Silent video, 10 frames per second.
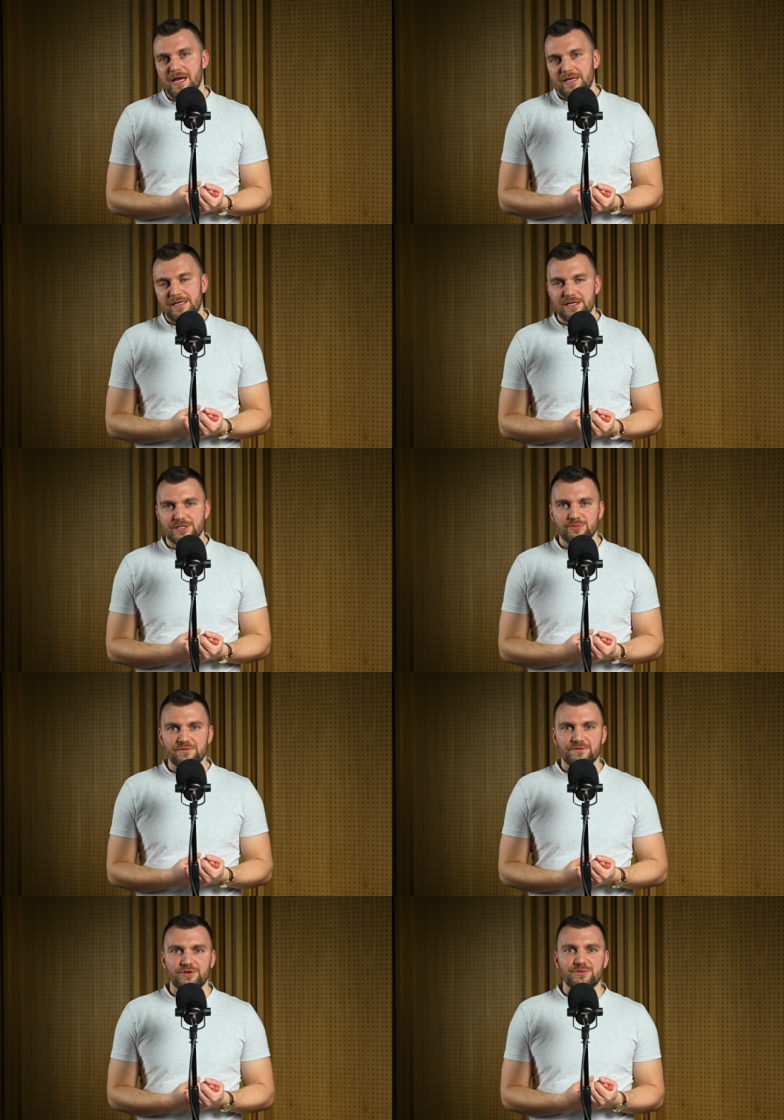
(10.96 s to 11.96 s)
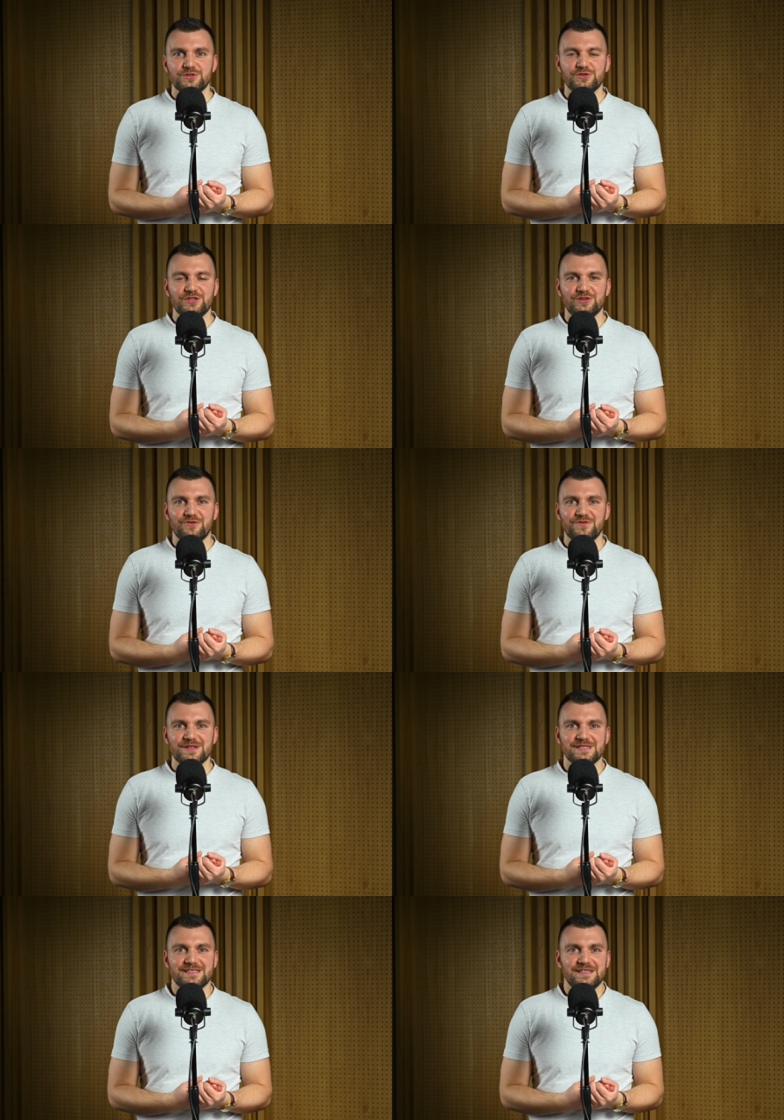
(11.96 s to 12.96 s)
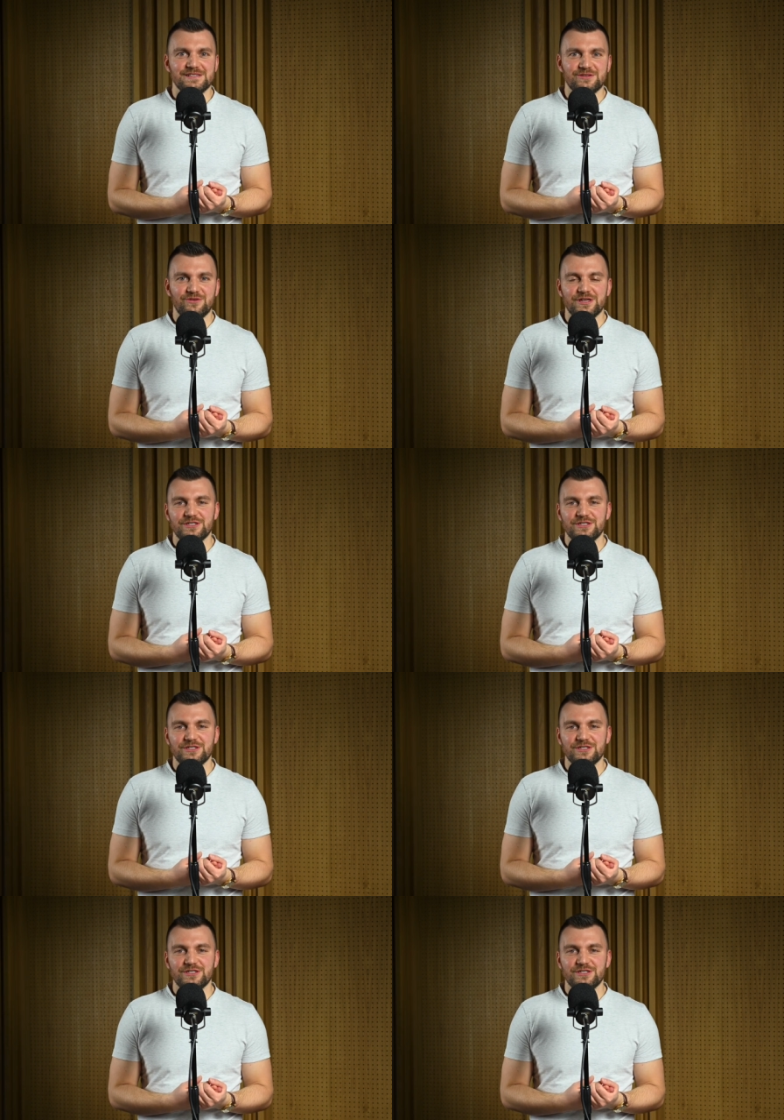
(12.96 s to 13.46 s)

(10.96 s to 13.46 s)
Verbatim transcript: Ja chciałbym wydobyć od nich tą wiedzę, te historie.